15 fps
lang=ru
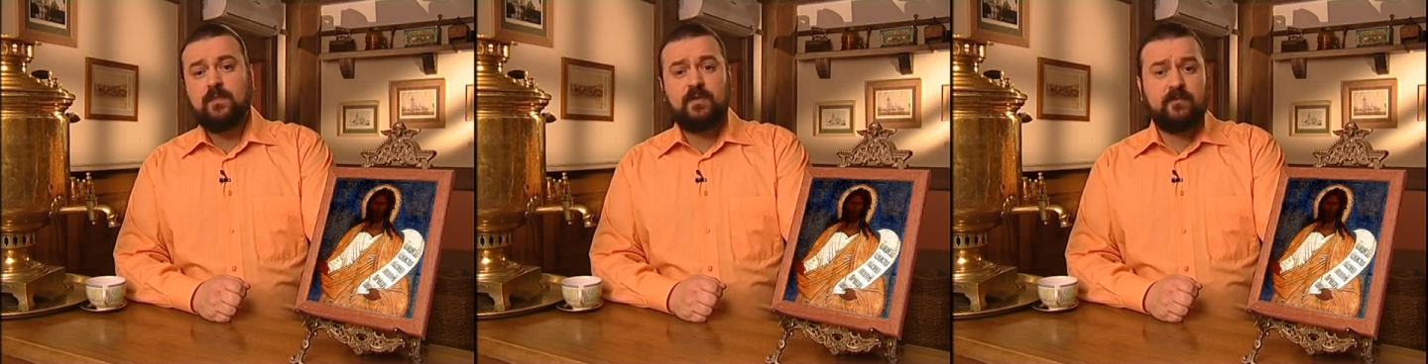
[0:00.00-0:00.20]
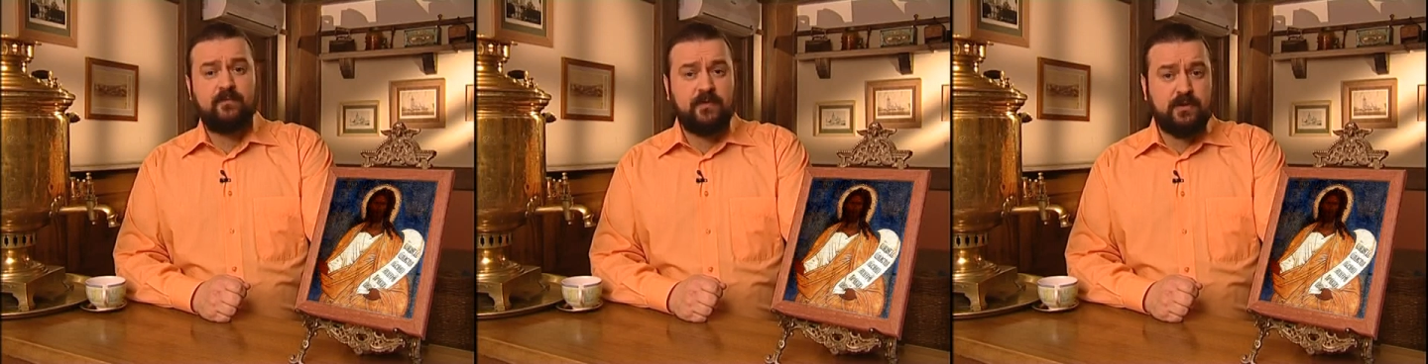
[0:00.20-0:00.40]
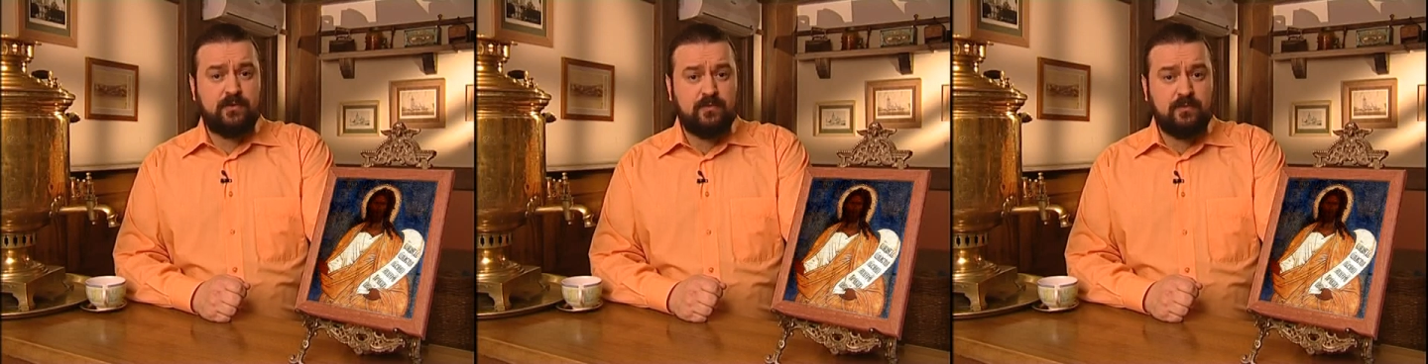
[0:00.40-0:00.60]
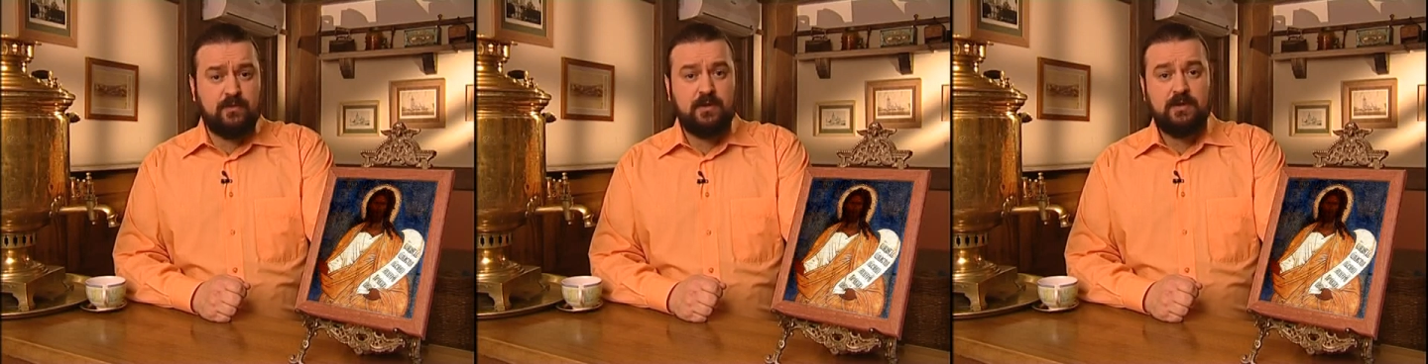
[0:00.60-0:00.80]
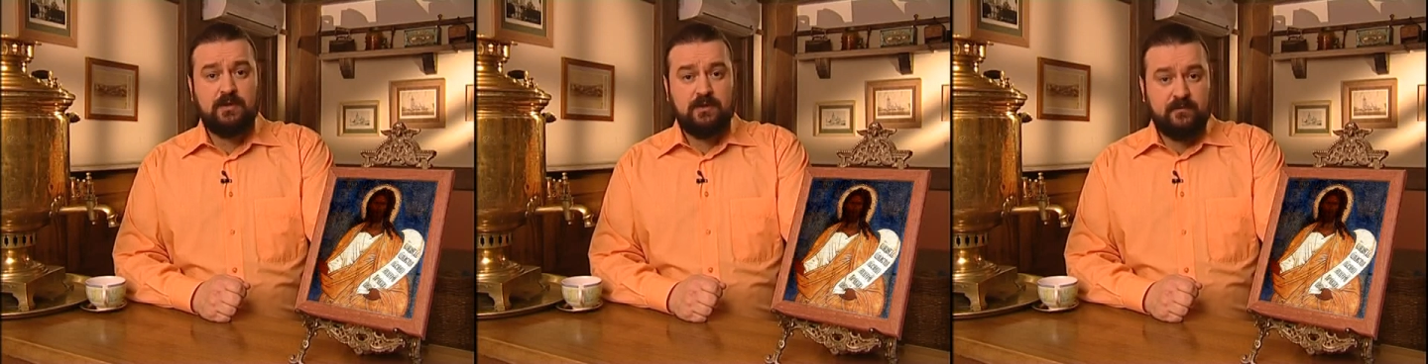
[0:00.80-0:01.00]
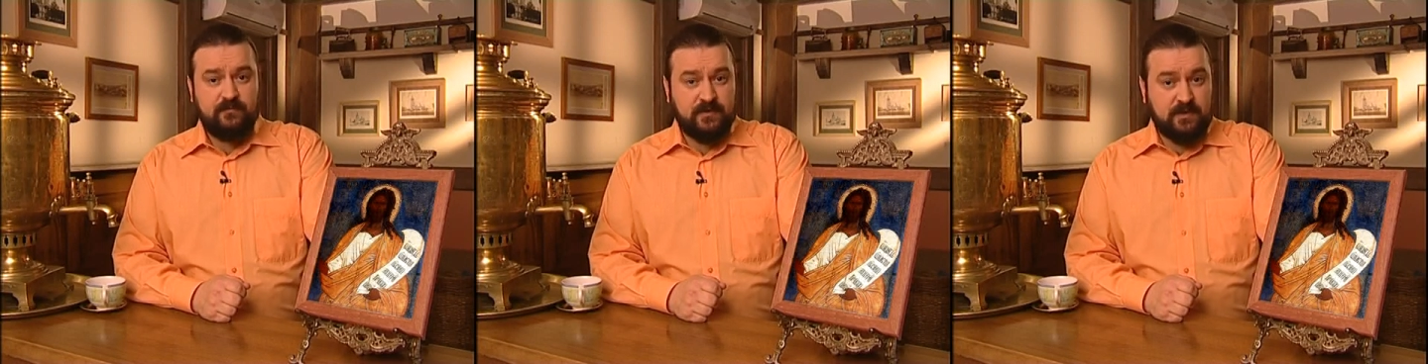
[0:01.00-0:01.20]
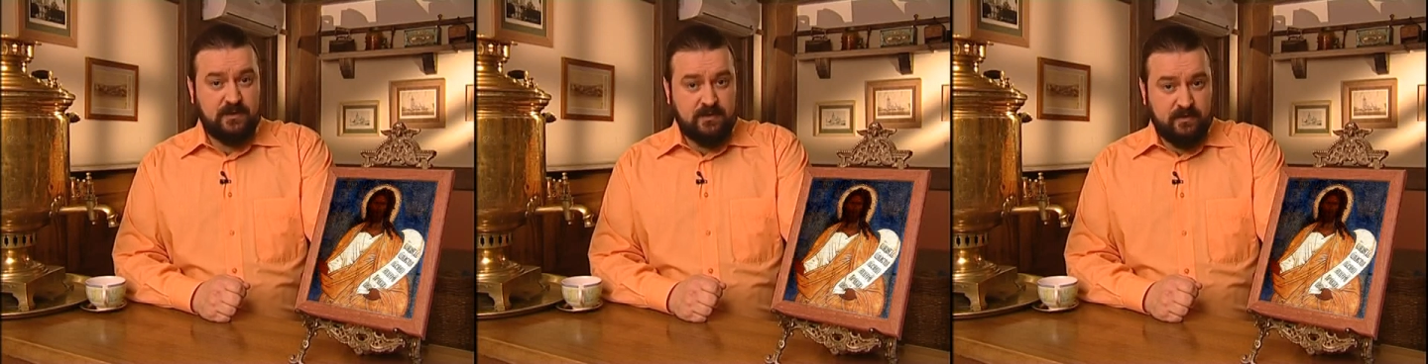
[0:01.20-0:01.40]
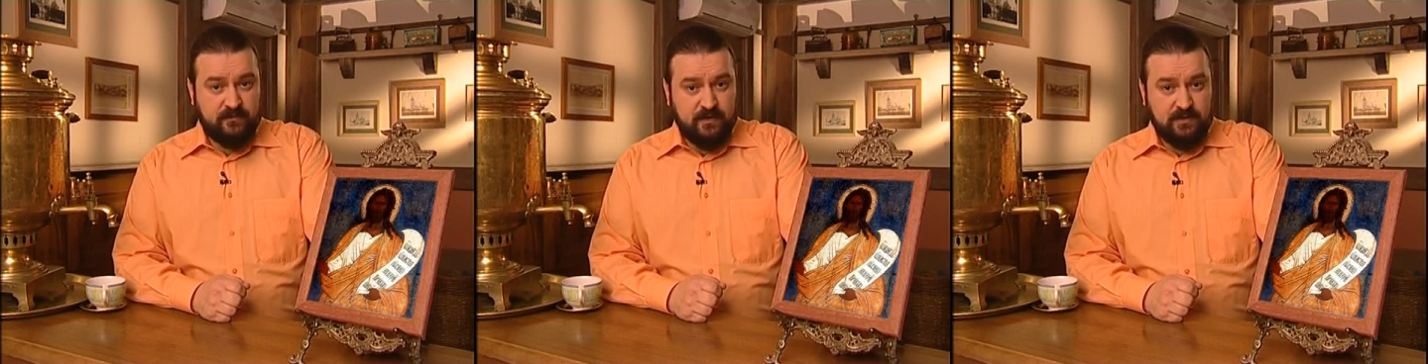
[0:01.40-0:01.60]
в ряду
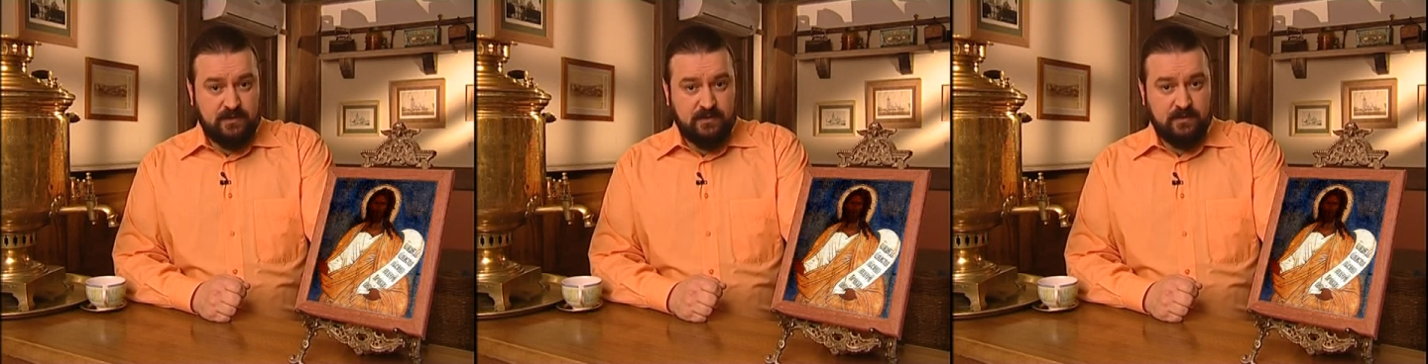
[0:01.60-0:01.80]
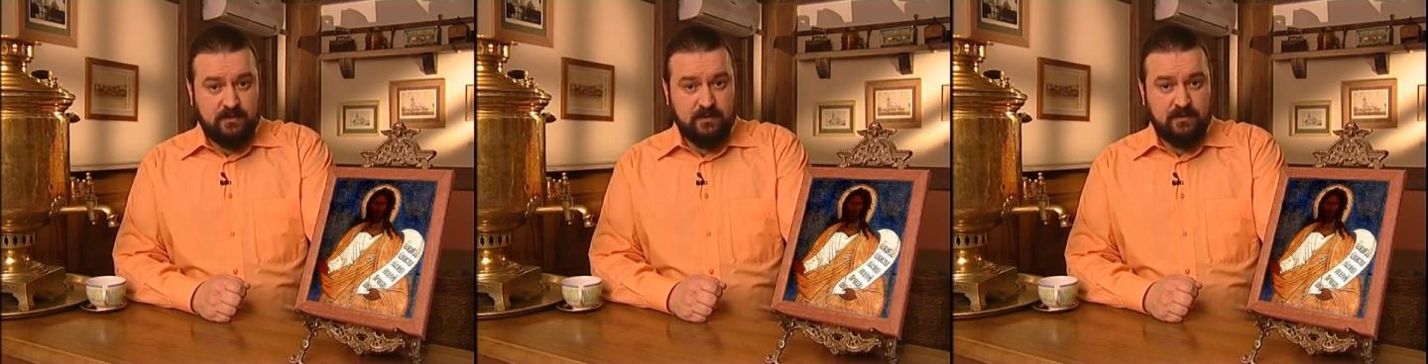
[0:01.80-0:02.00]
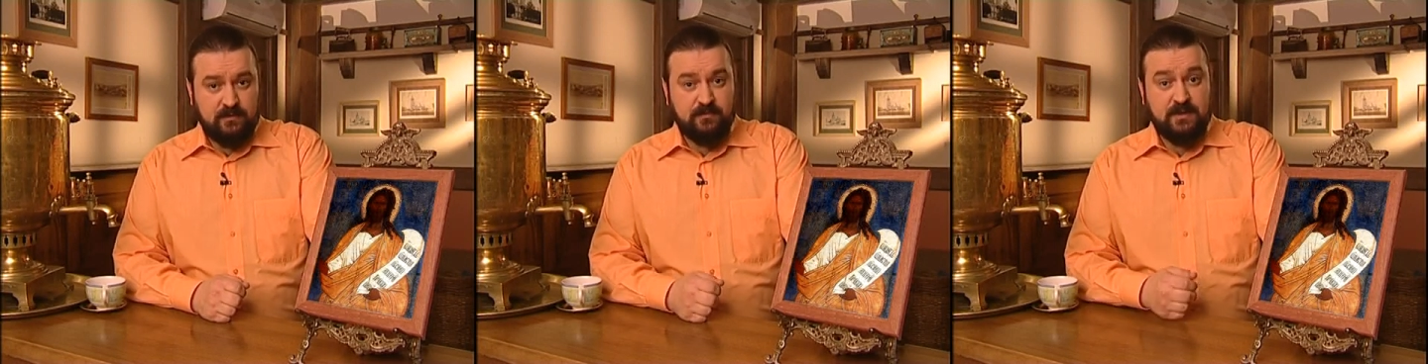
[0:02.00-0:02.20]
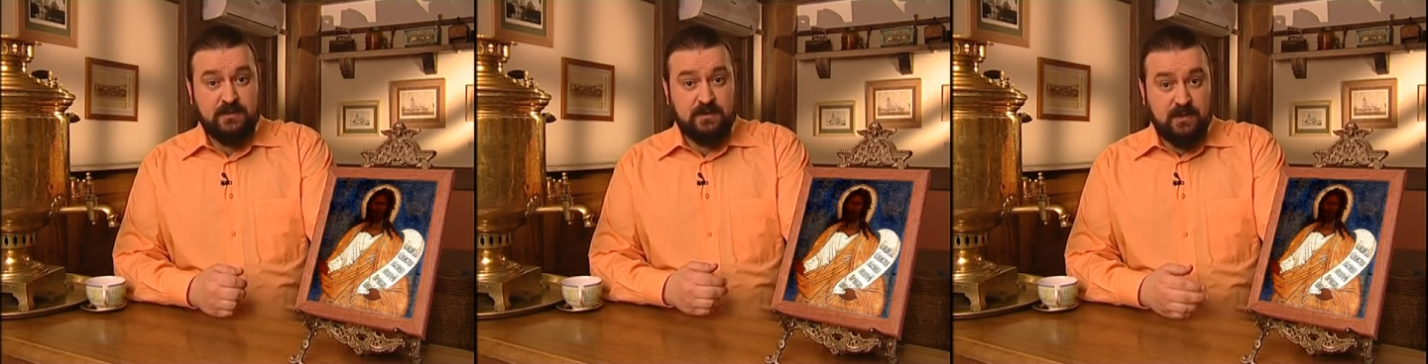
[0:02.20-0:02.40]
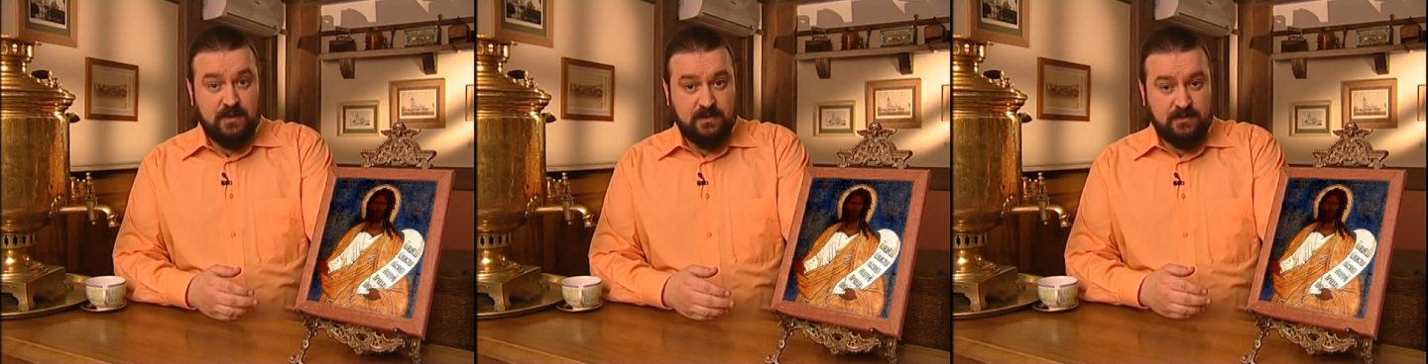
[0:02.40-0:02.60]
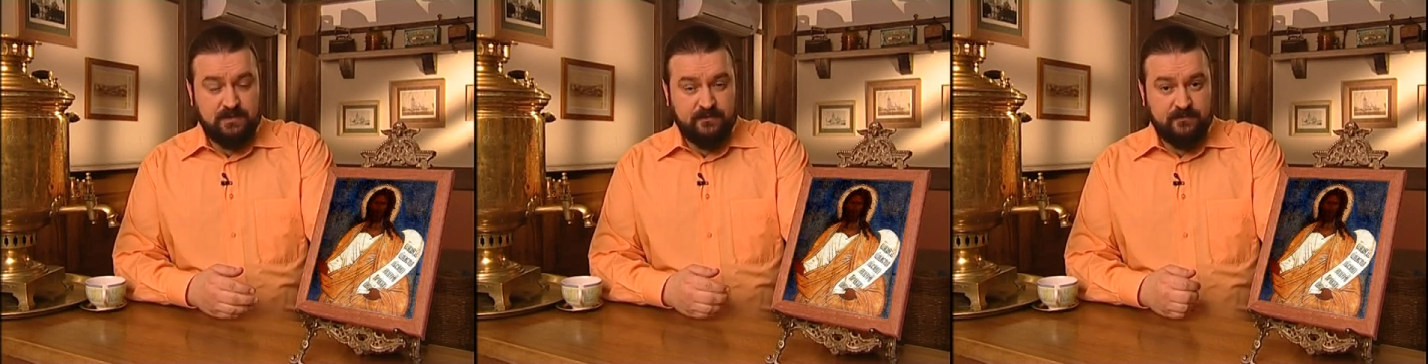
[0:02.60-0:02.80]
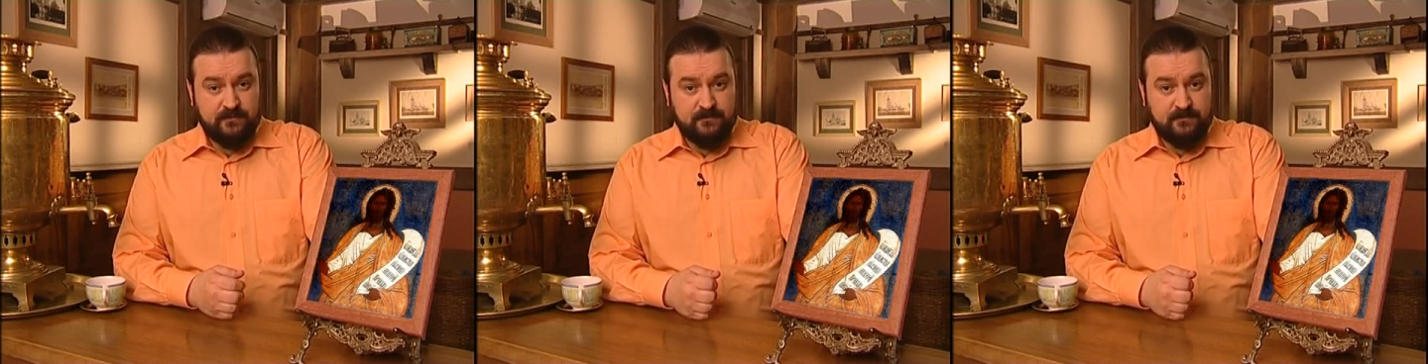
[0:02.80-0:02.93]
ветхозаветных посланцев.